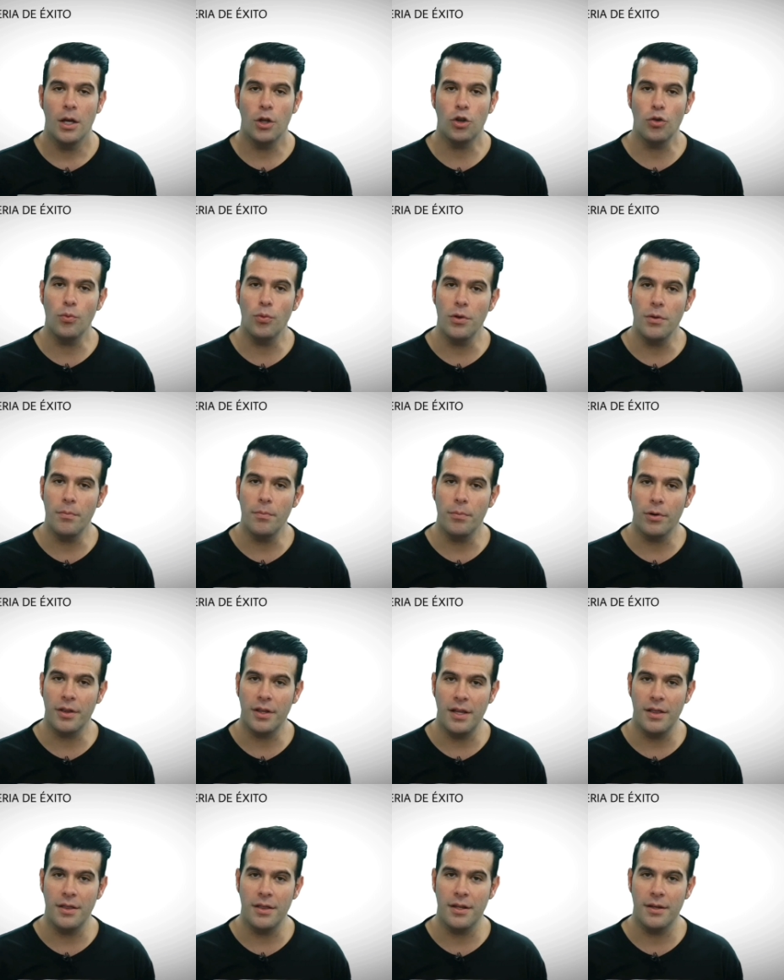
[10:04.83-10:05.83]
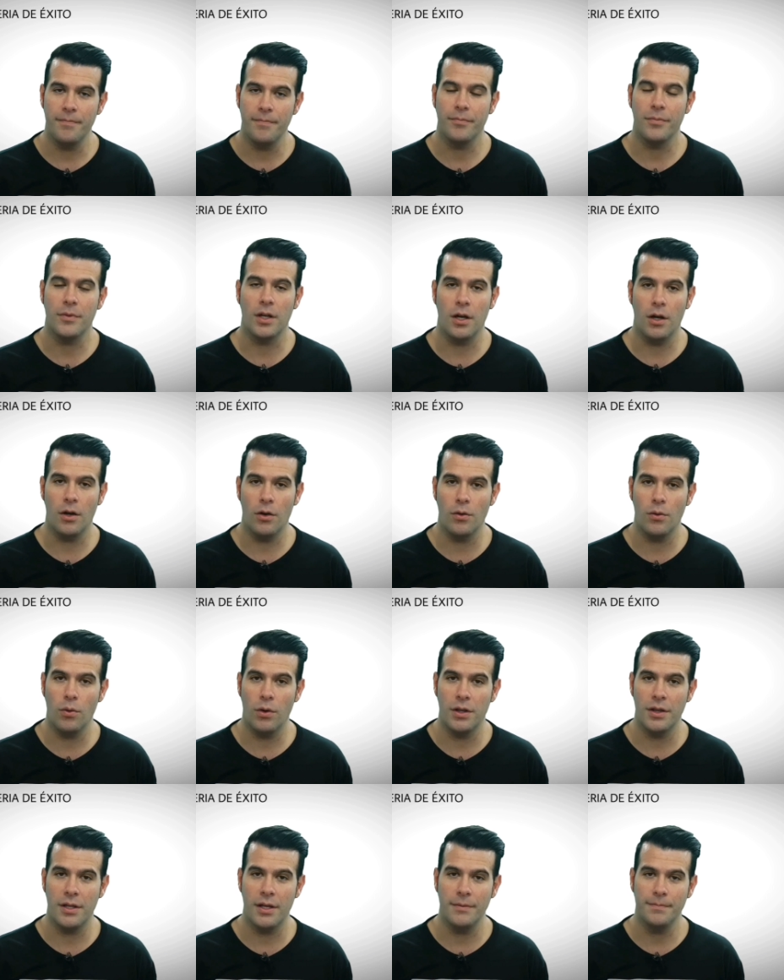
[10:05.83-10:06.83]
Esto es muy importante tenerlo en
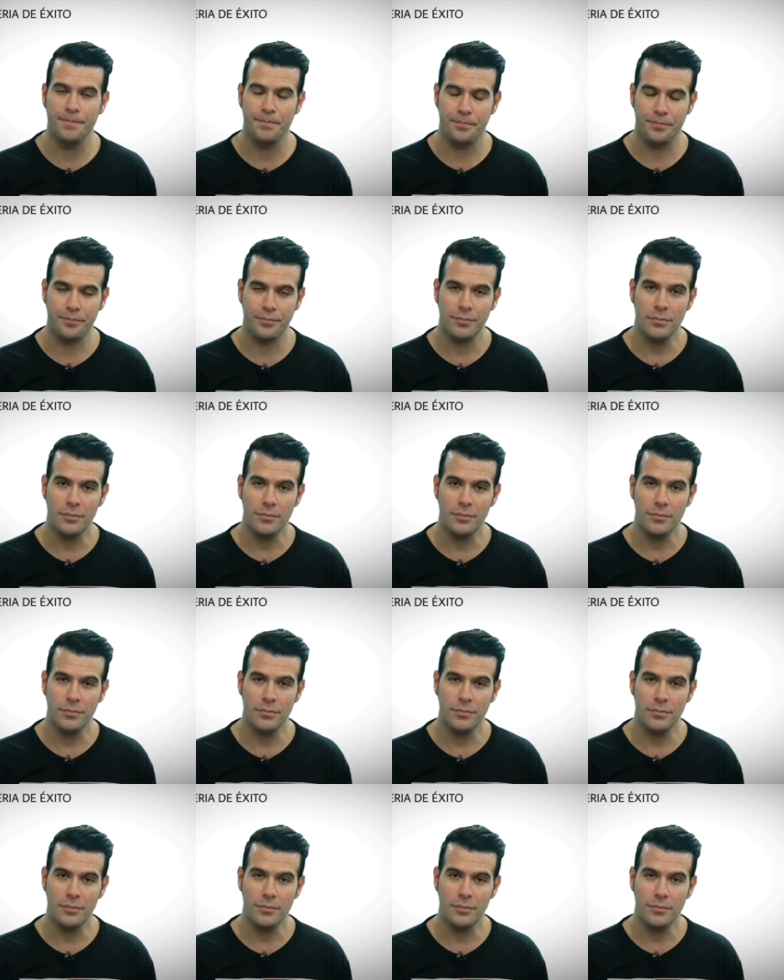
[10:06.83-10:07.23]
cuenta